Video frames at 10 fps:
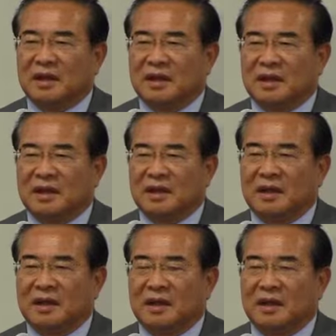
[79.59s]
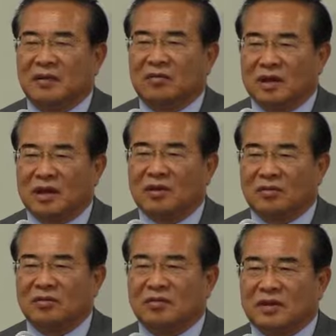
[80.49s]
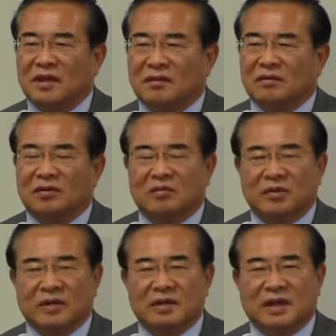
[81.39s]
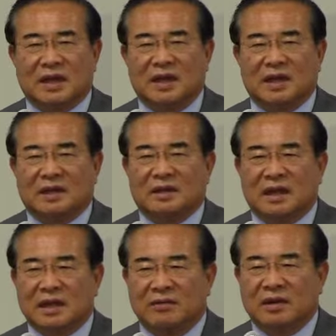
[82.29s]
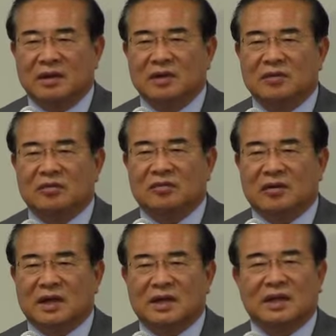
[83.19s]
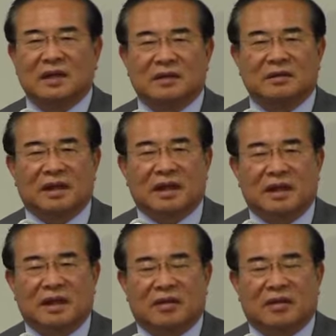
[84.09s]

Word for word: えこれからどんどん出てくると思いますが7割以上の方がですね